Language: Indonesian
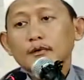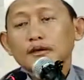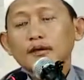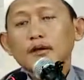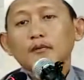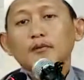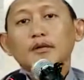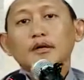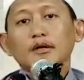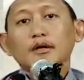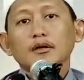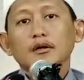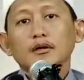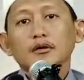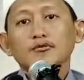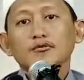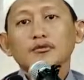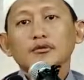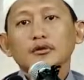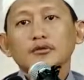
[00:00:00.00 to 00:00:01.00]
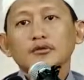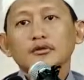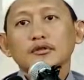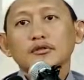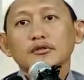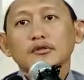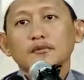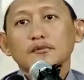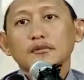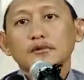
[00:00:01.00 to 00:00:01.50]
Kenapa? Karena Rasulullah
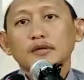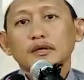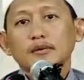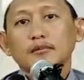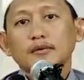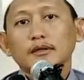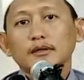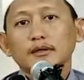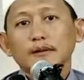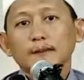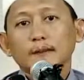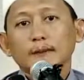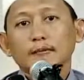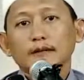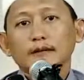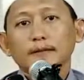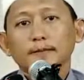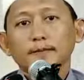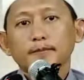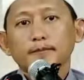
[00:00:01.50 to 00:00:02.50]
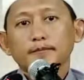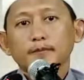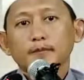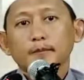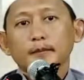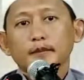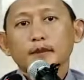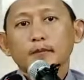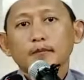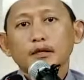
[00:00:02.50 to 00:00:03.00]
SAW bersabda,
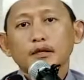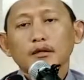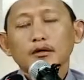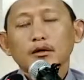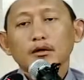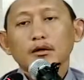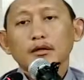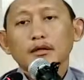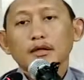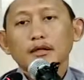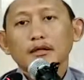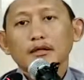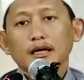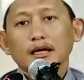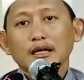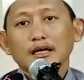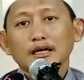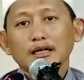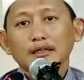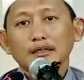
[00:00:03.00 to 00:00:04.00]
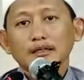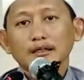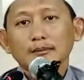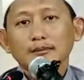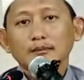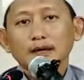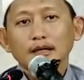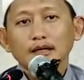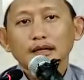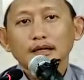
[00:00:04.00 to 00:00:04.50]
"Man qala li
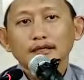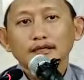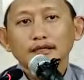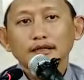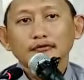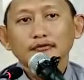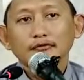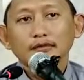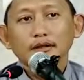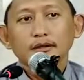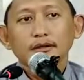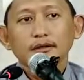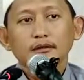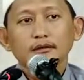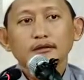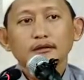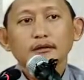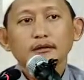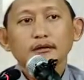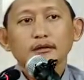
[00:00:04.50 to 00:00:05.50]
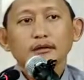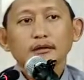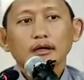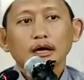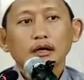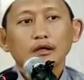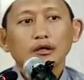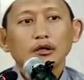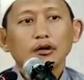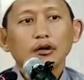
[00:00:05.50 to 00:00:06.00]
akhihi ma laysa fihi,
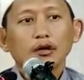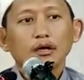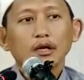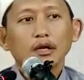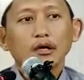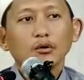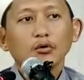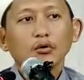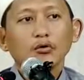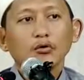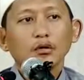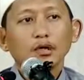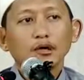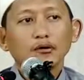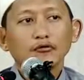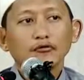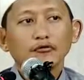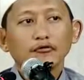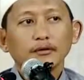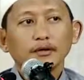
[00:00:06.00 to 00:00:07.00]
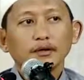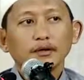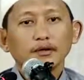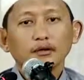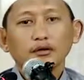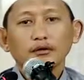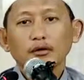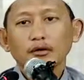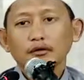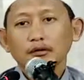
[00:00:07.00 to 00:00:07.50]
adkhalahu Allahu fi
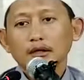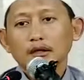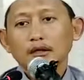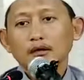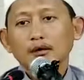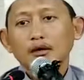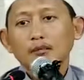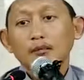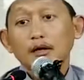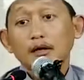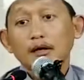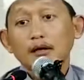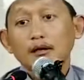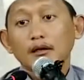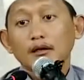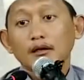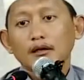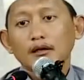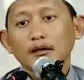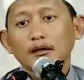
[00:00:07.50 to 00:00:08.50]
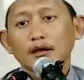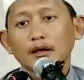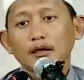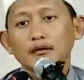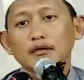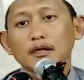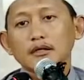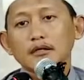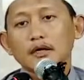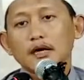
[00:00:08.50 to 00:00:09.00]
radwatil khabal
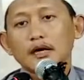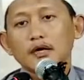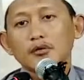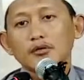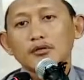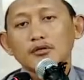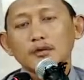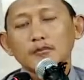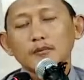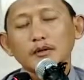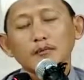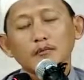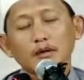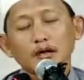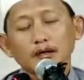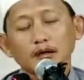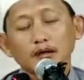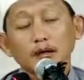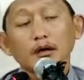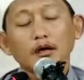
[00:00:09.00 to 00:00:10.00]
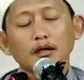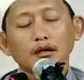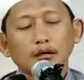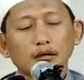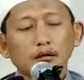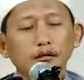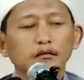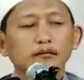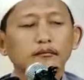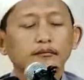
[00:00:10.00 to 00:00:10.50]
hatta yakhruja mimma qal."